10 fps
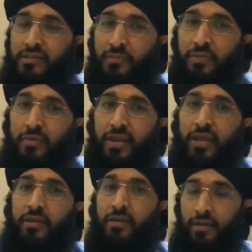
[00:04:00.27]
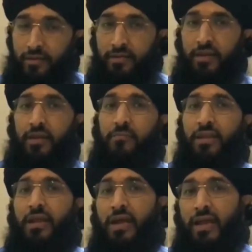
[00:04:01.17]
वाले से भी मेरे इलम
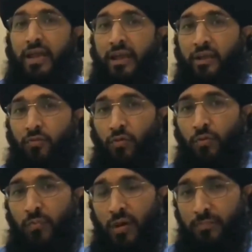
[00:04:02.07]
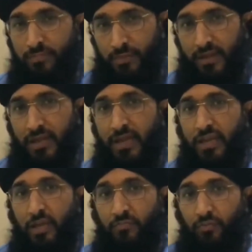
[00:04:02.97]
में लाया गया कि उनको पर्दा
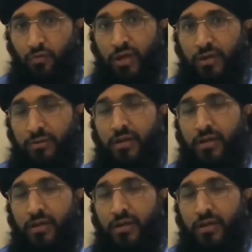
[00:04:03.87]
यानी पूरे